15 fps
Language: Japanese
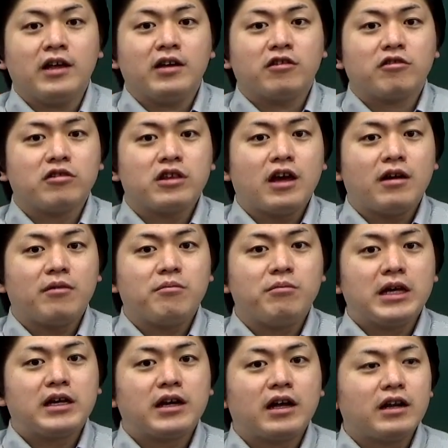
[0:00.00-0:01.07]
こちら、
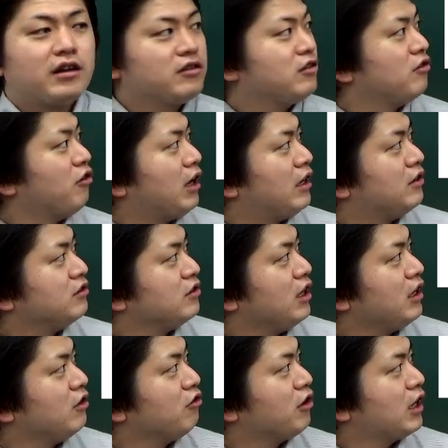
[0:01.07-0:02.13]
みっかねつとかです
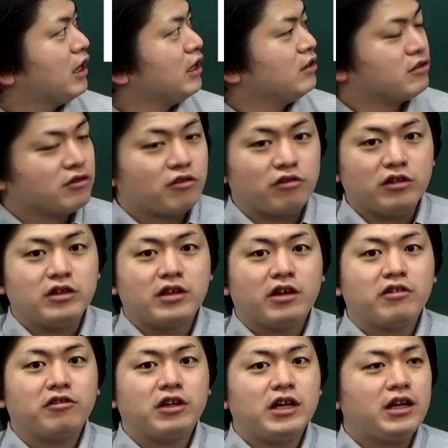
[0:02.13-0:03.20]
ね、よっかねつといった
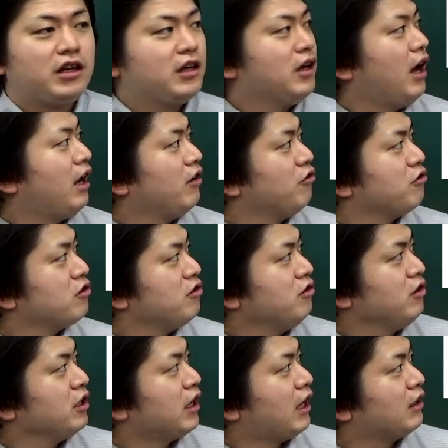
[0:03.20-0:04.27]
ように、あの、
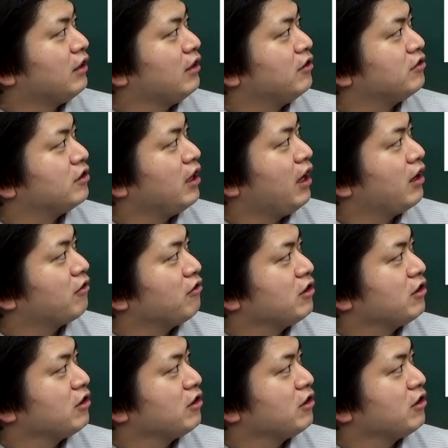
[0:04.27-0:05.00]
種類があってですね、